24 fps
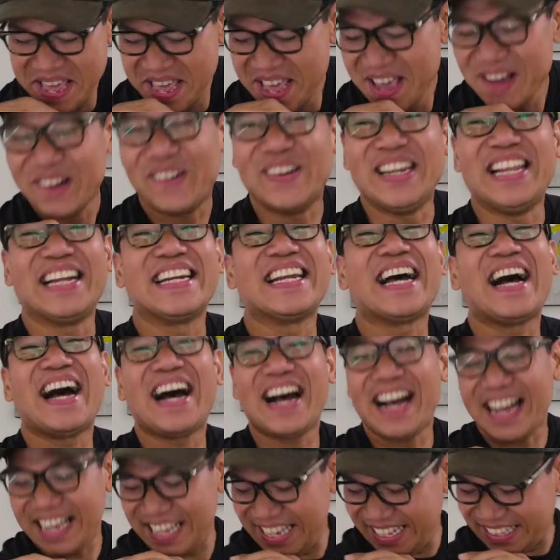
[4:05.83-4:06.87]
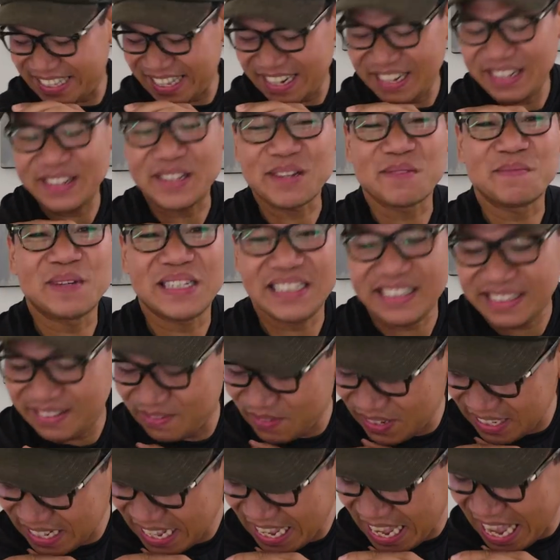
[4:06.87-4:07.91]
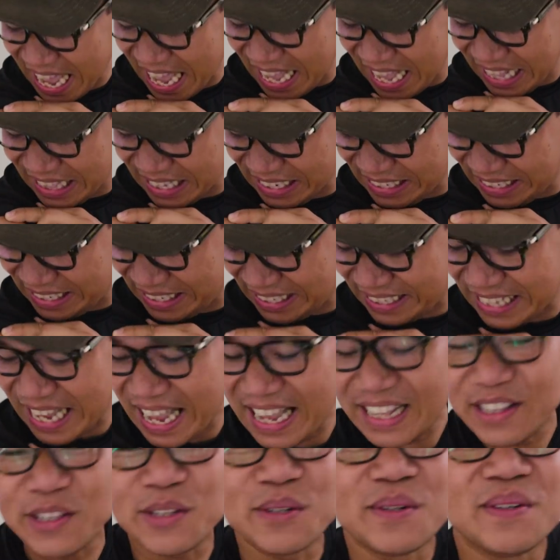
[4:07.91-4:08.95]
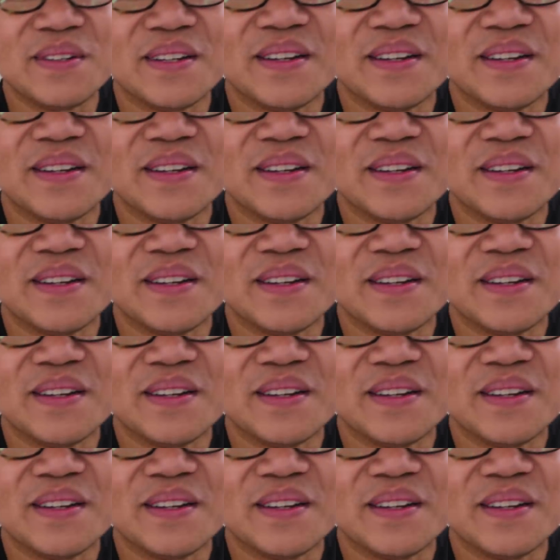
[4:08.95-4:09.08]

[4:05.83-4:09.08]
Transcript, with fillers: Okay. Walang nakakakita na to. Wow, but, but I had this sila. tattoo,